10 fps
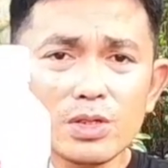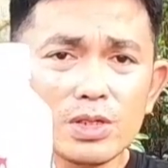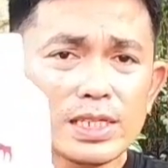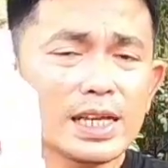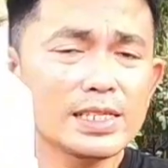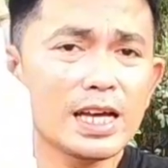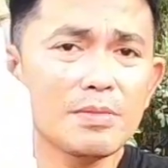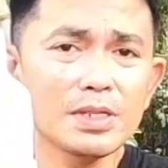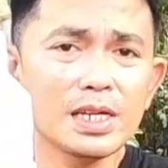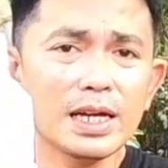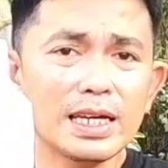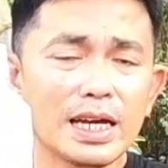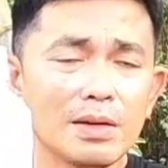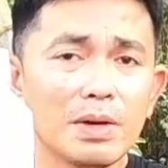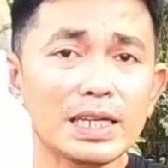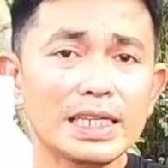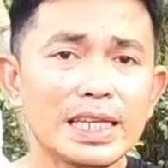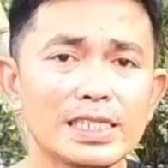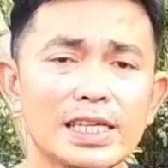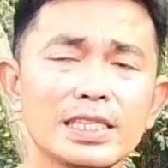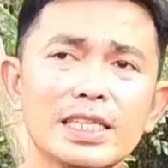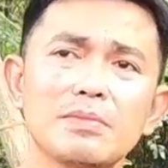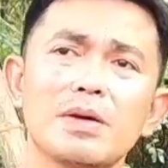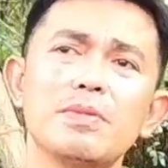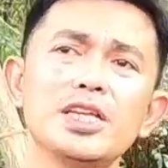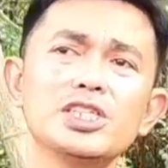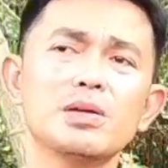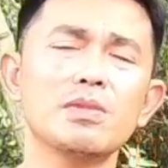So nasasama siya kaya makinis and then mabilis